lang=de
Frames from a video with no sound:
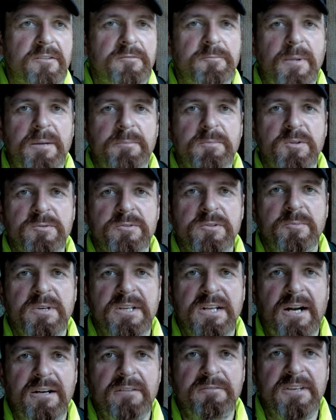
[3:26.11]
auf meinem
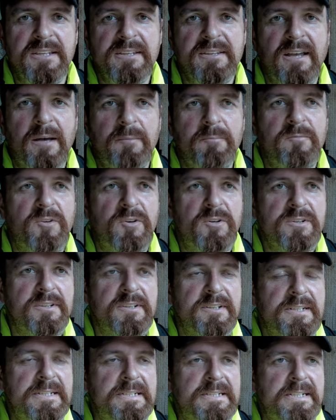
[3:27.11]
YouTube-Kanal erwähnt haben
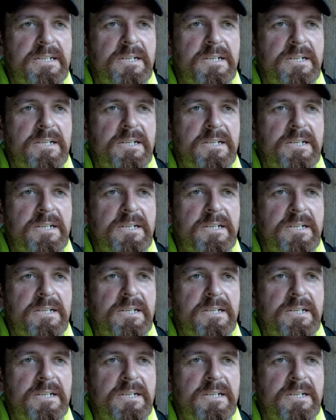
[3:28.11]
wollte.